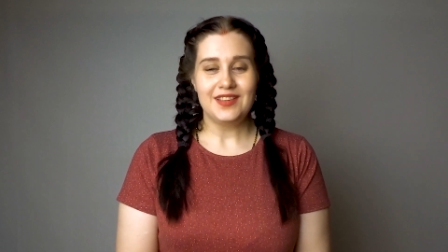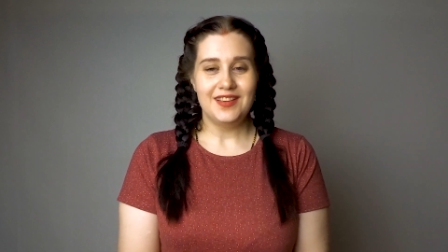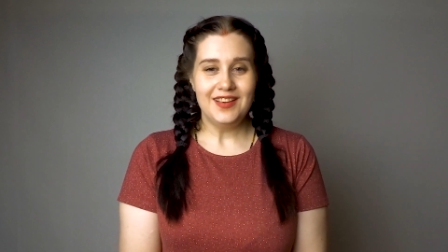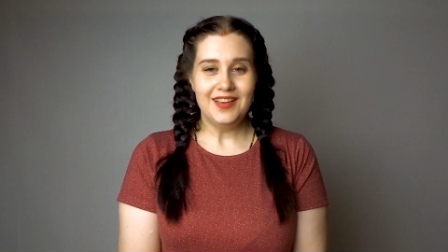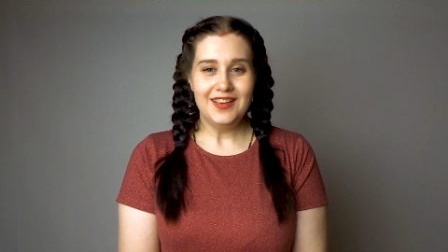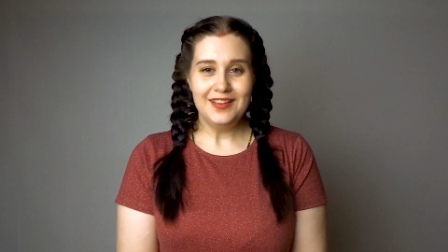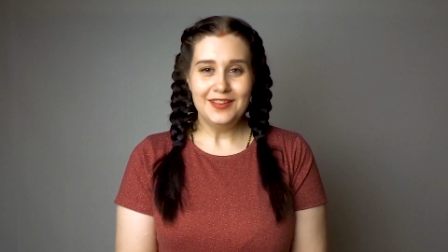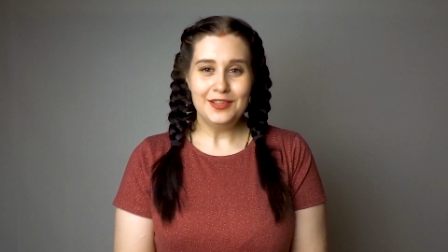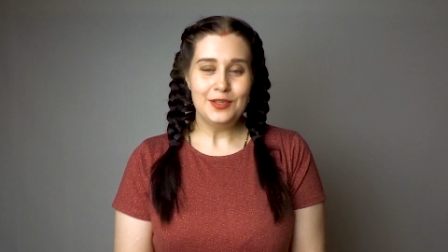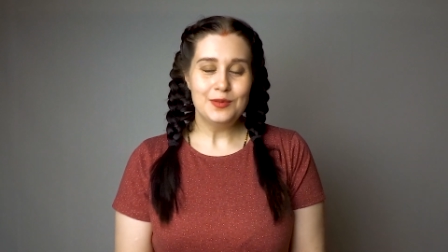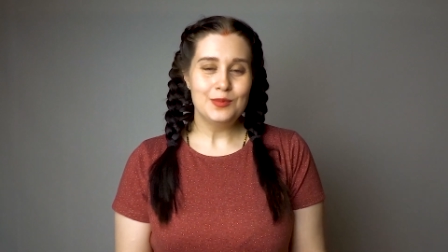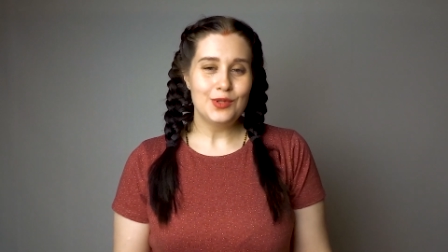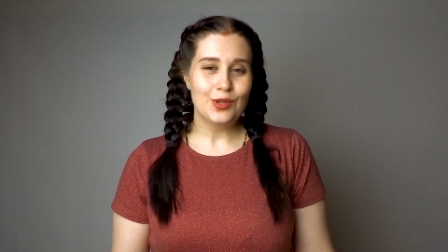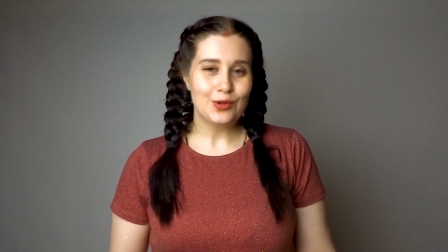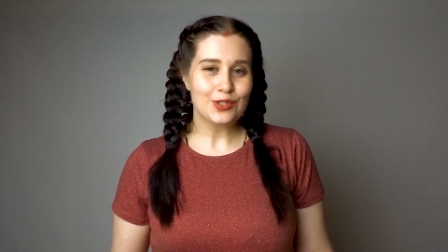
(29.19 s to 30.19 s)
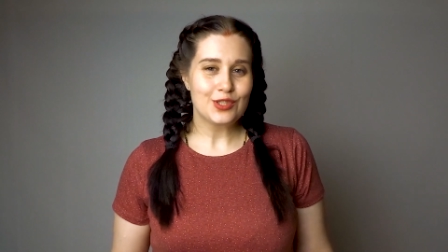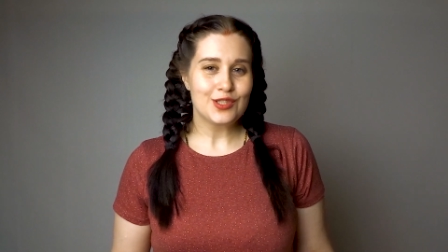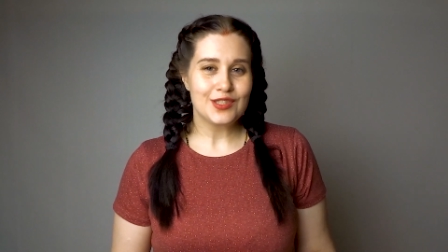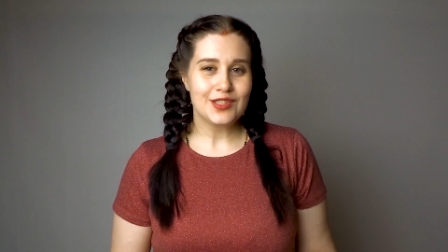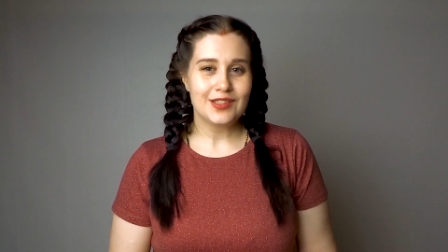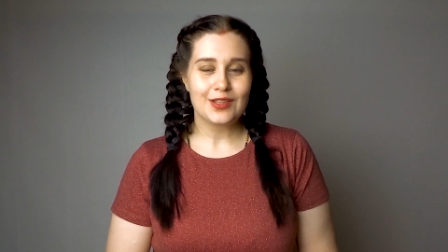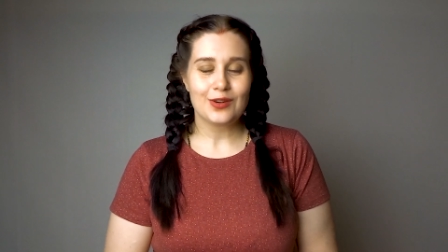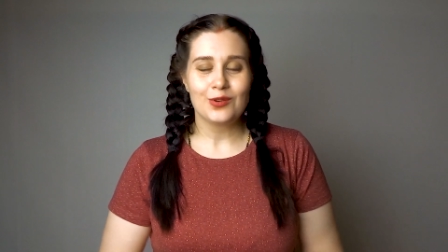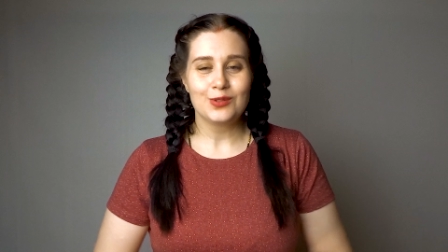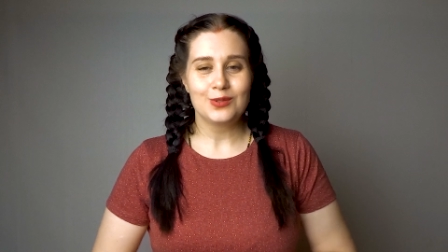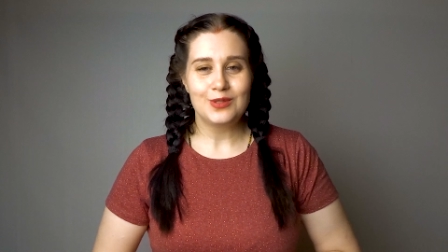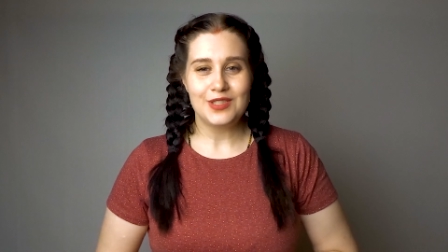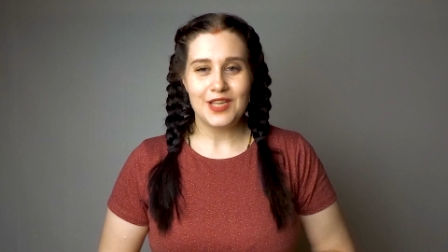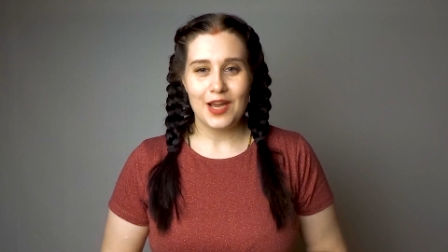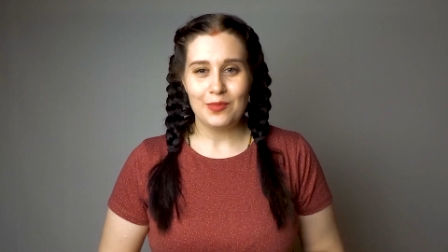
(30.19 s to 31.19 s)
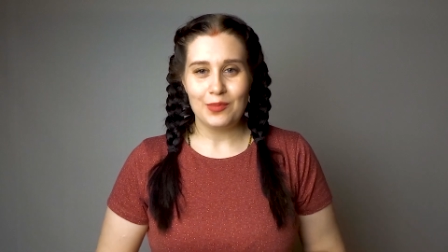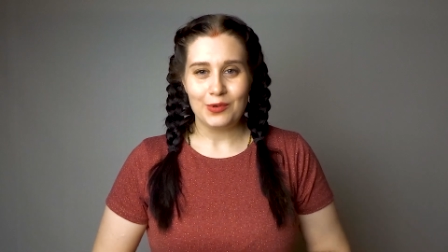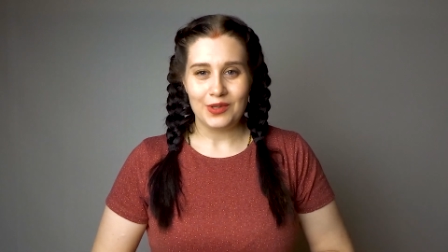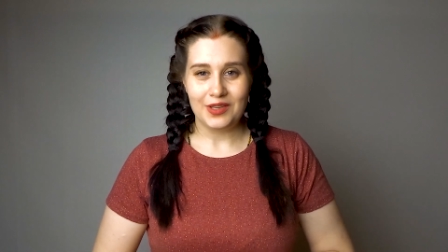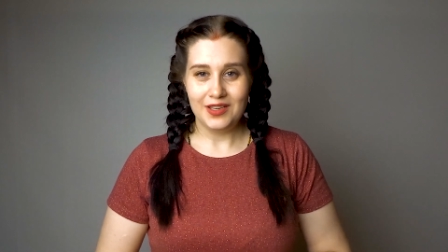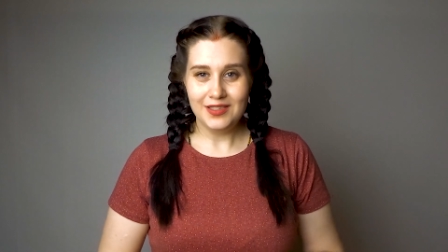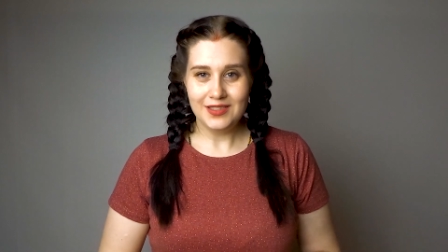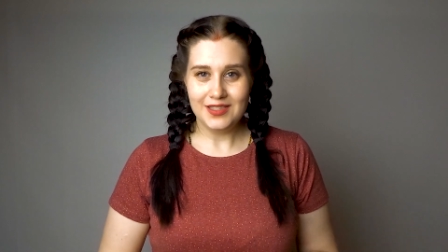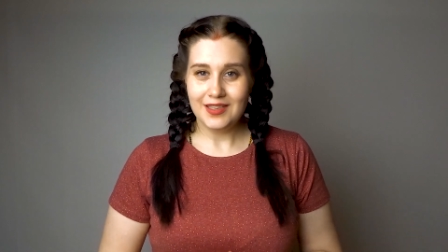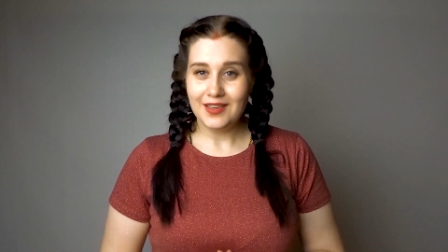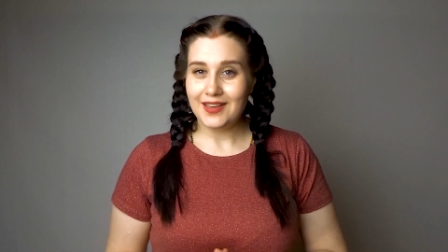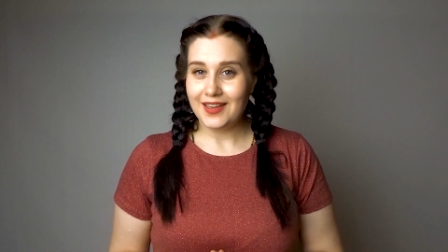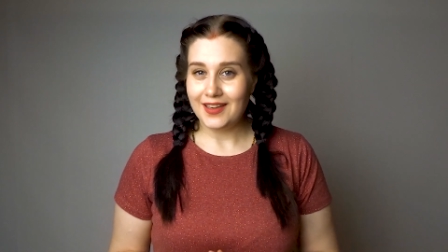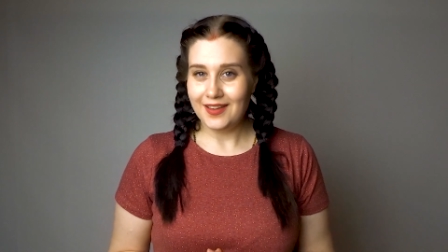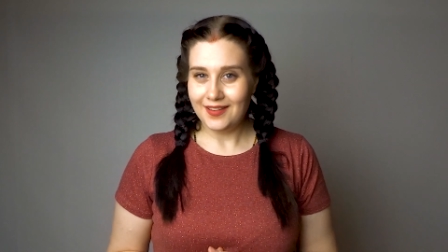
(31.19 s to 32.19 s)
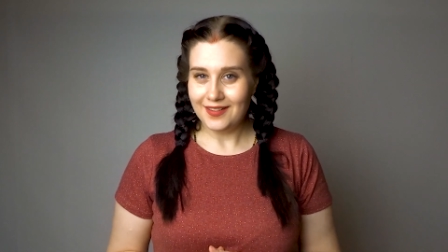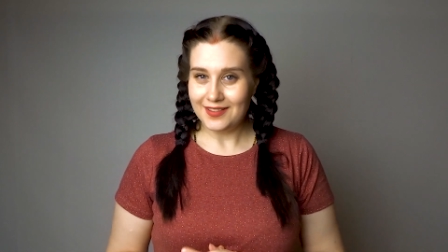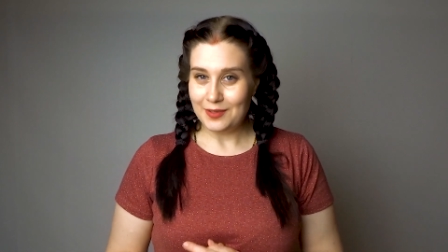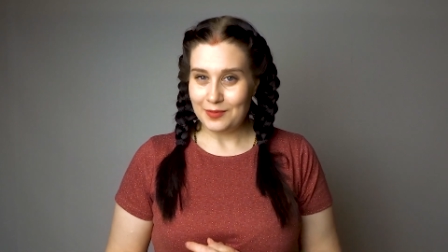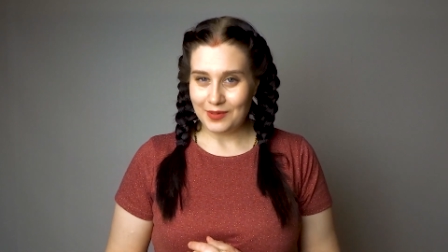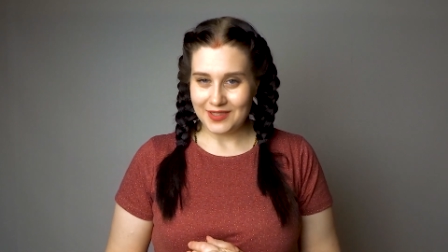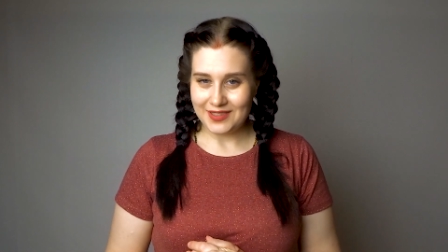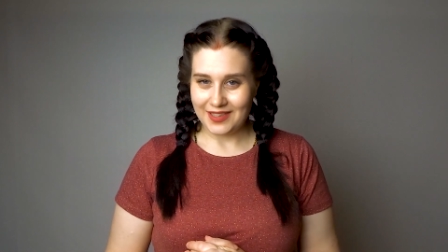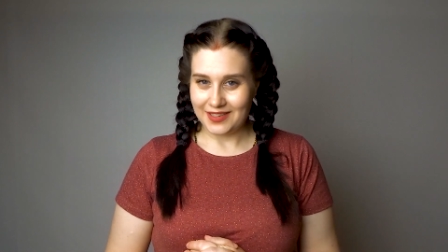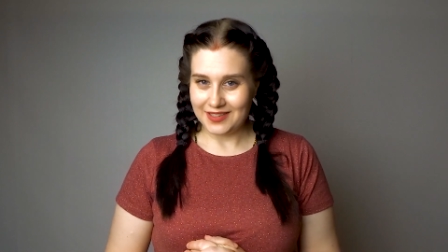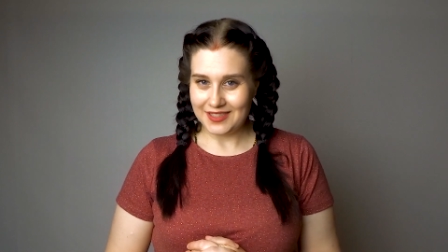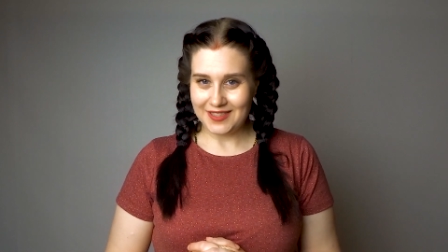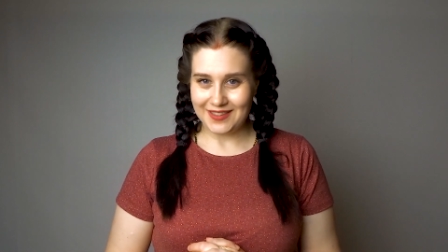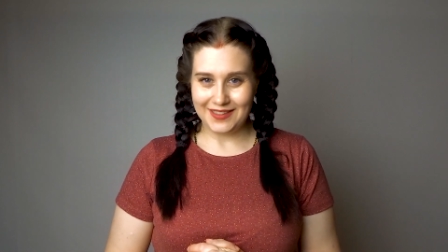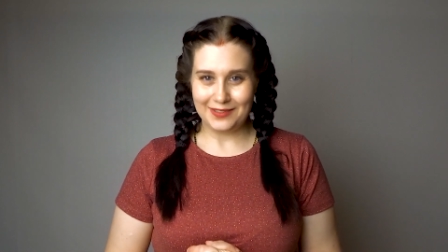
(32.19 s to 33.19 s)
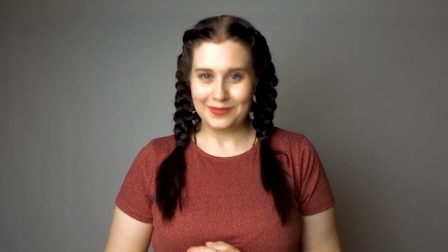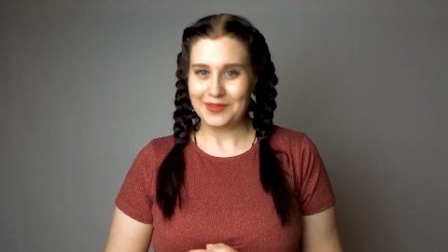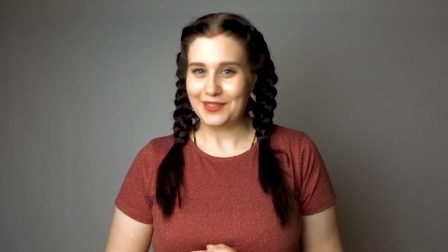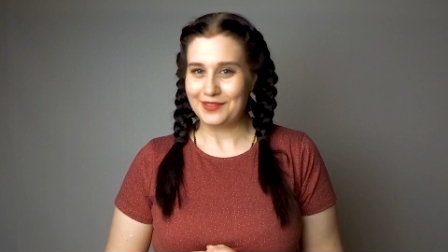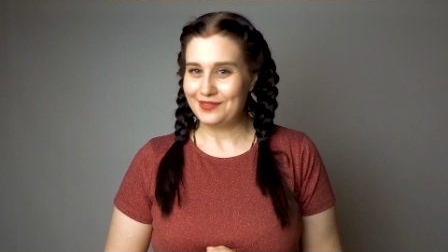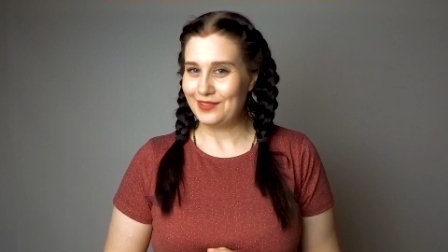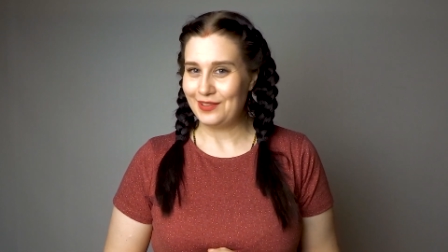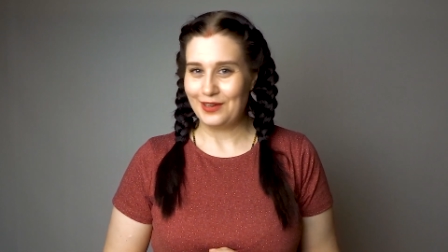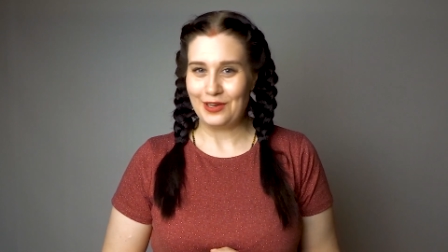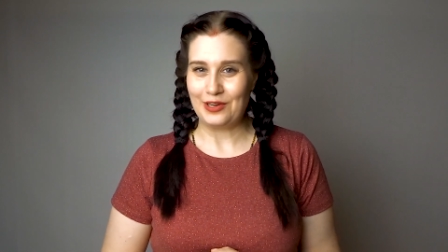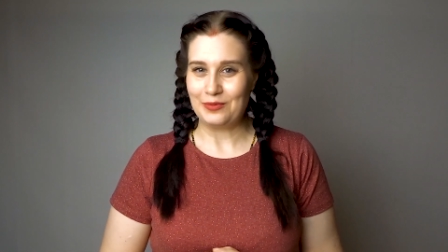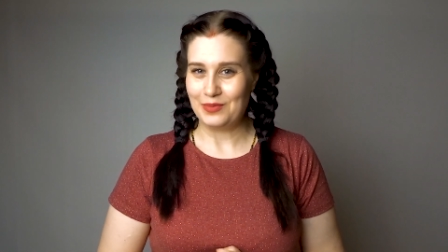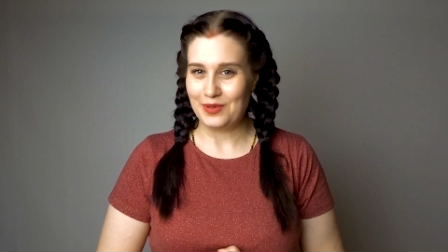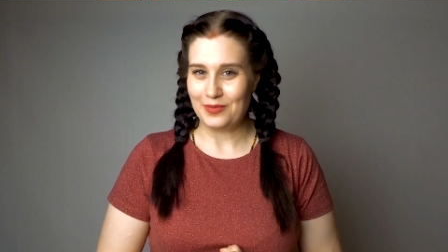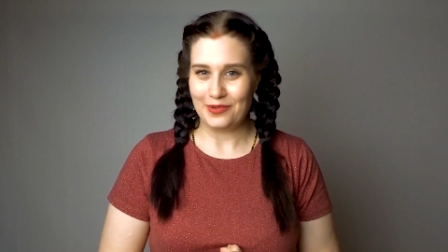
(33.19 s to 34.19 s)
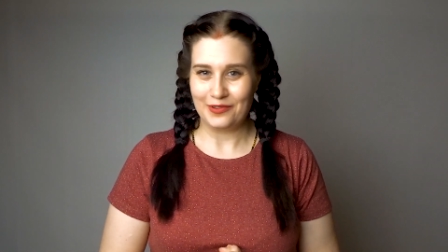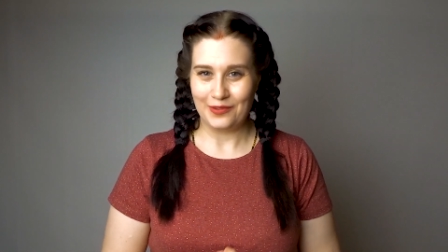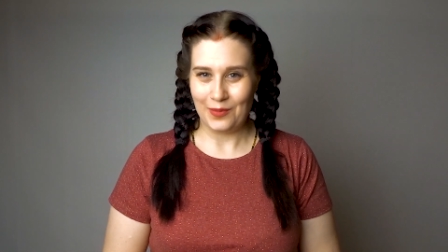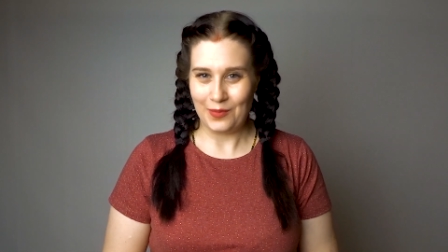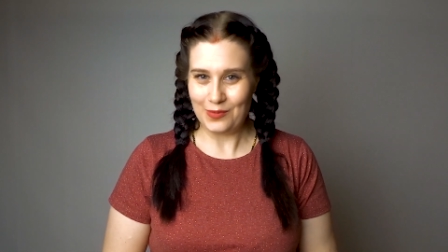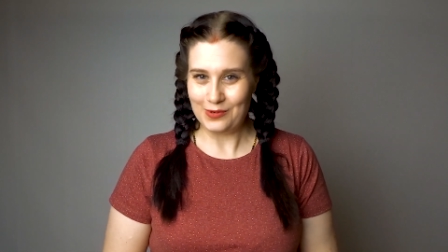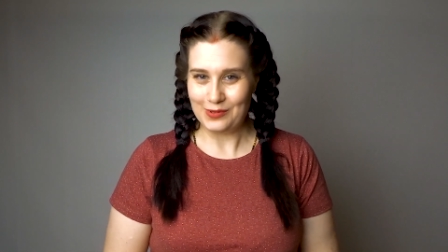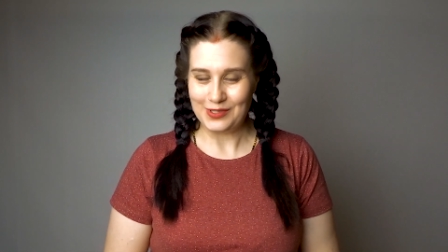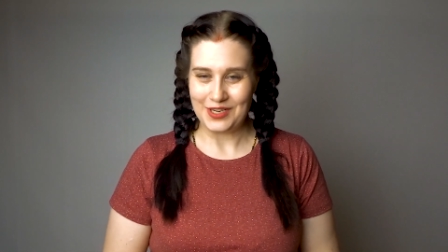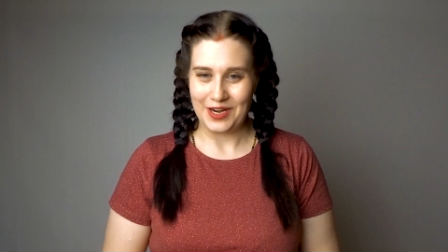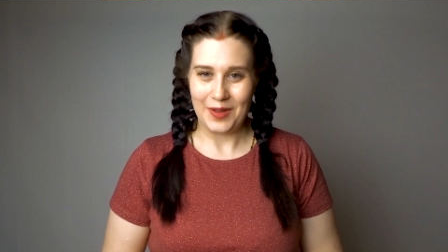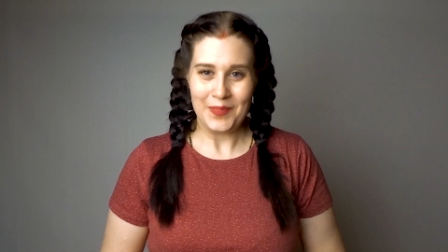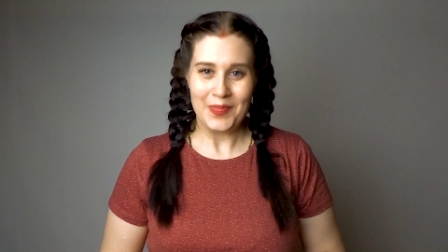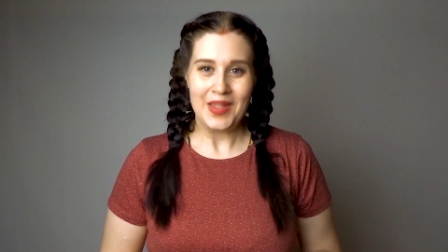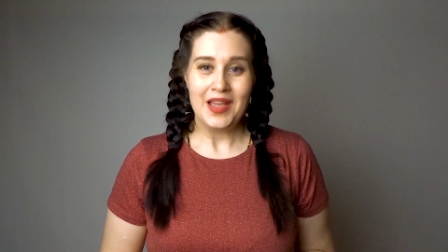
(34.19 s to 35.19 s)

и немножко затрону тему Индии и непосредственно моего любимого мужа.